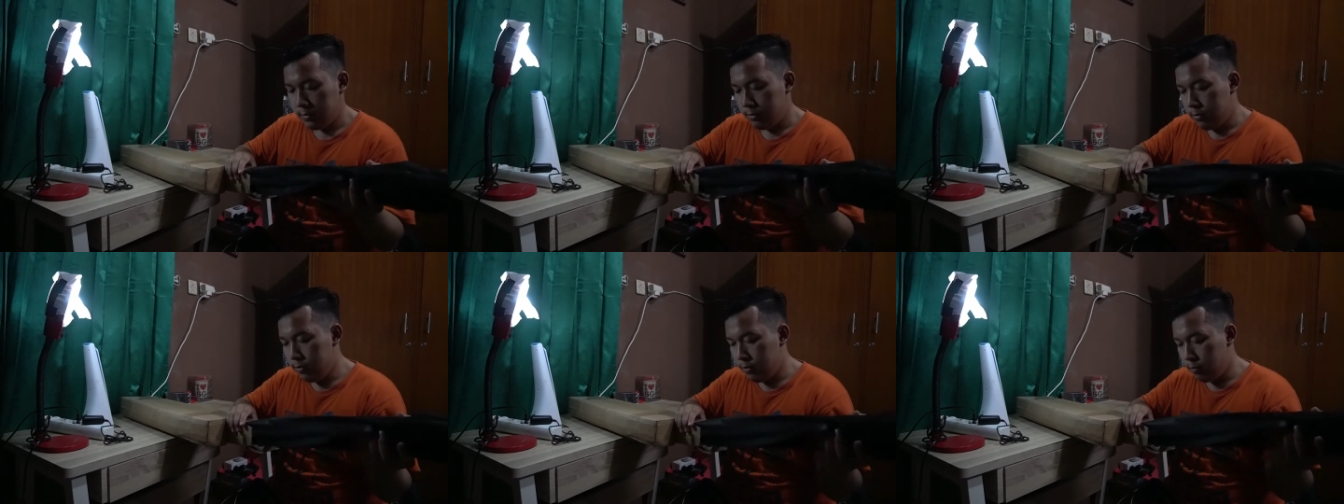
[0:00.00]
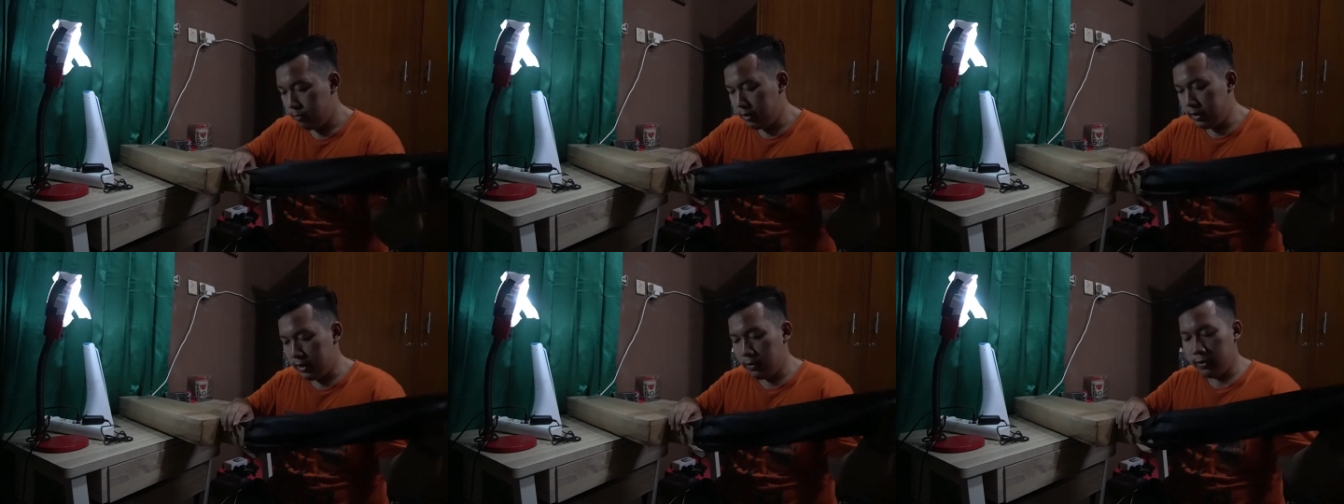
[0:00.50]
Uh,
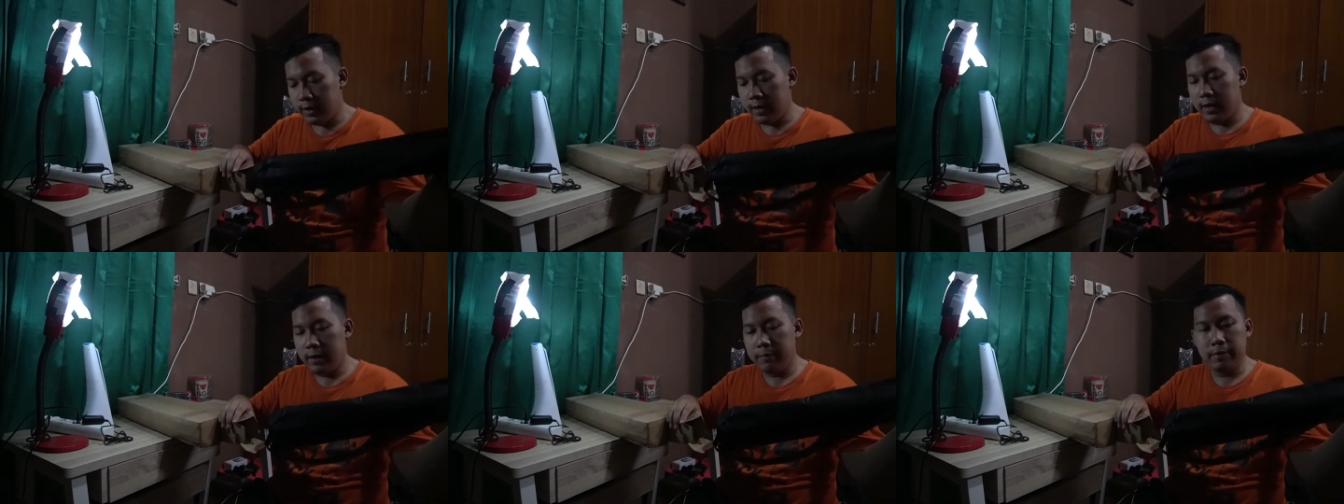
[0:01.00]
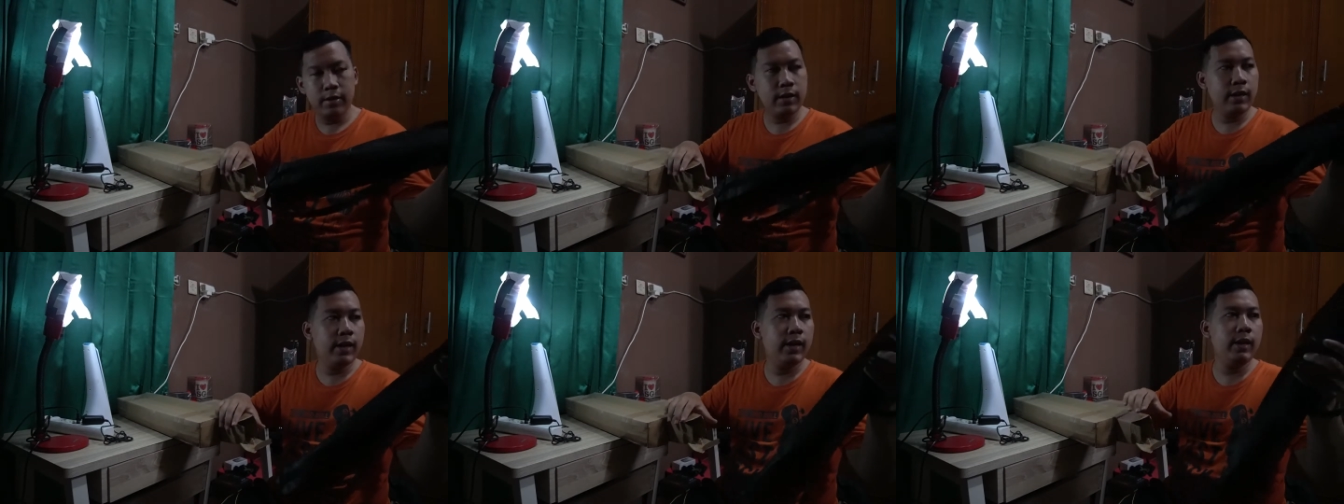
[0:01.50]
video ya, bener
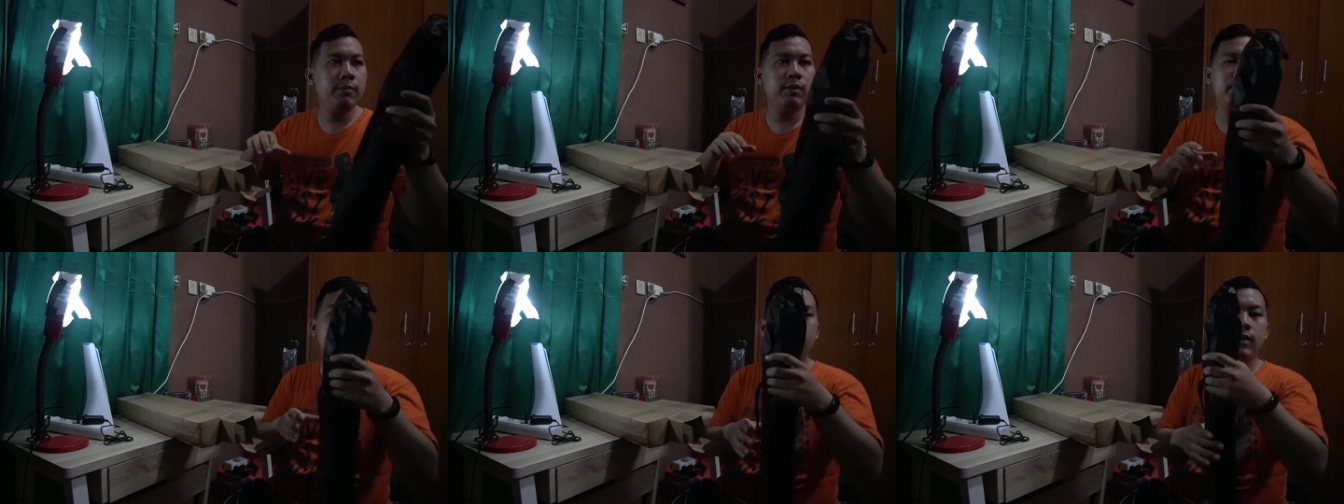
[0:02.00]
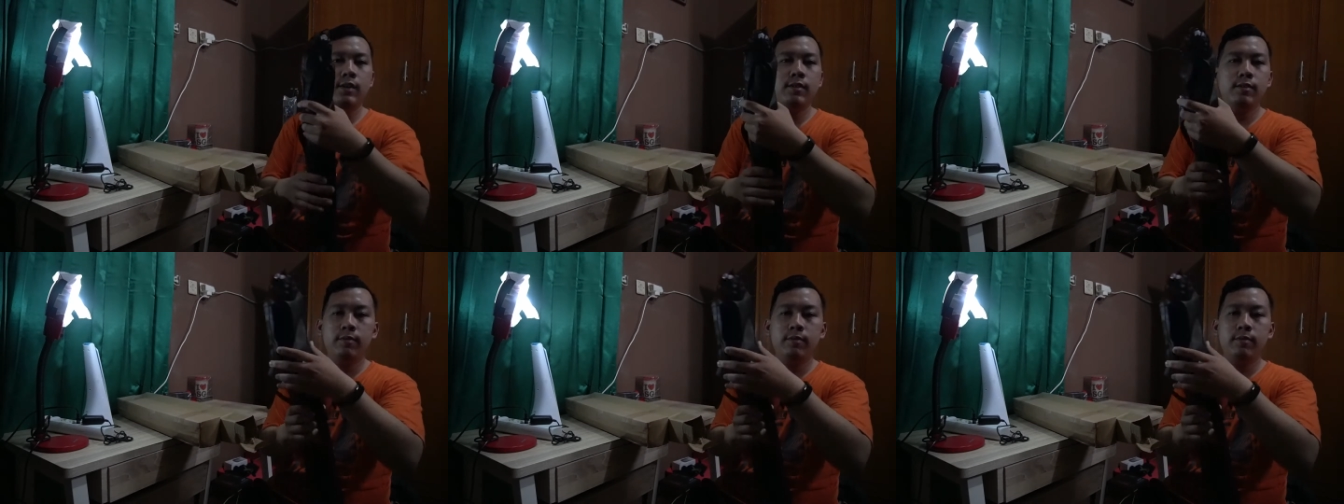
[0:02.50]
ya, teman-teman.